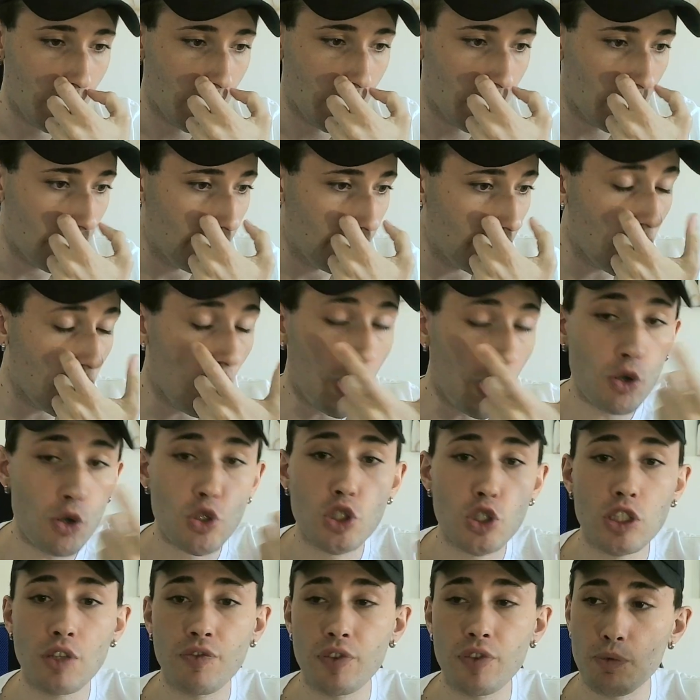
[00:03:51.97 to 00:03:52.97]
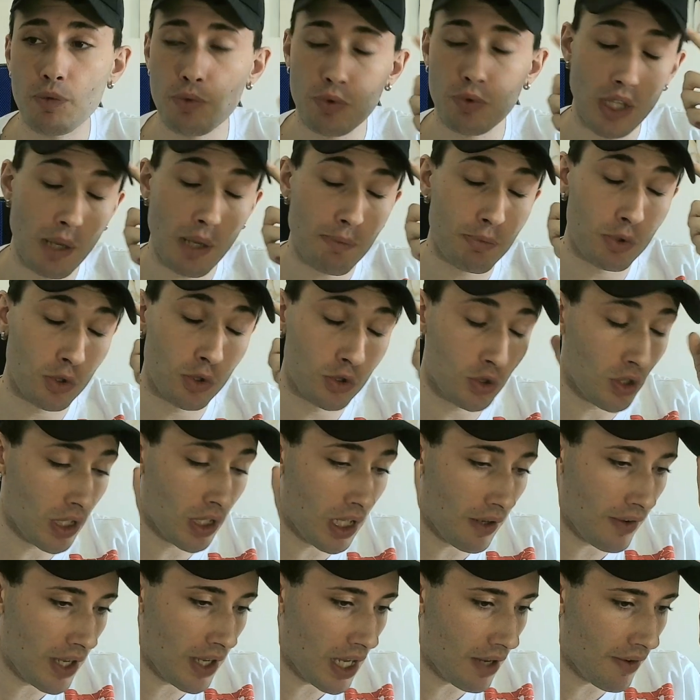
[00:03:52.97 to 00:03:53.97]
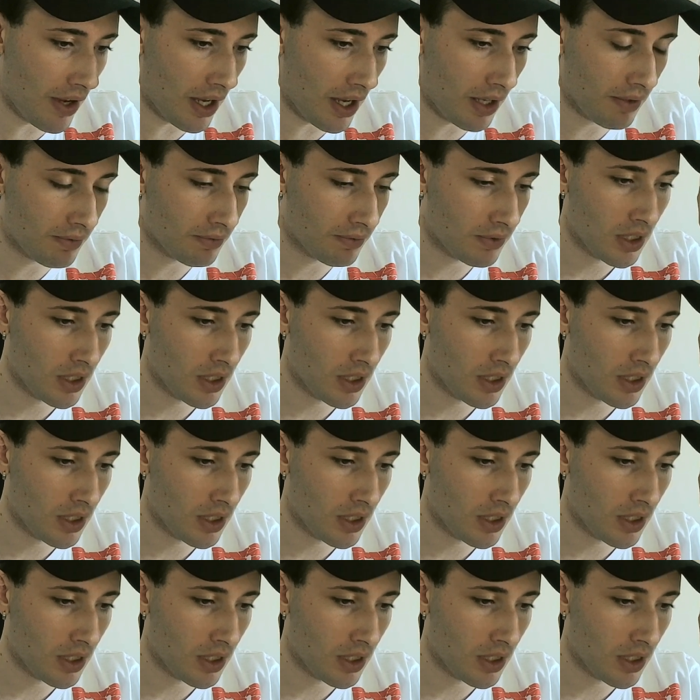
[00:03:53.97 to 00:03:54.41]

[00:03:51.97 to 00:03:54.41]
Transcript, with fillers: Viola è uscita a fine primo tempo, non so che aveva.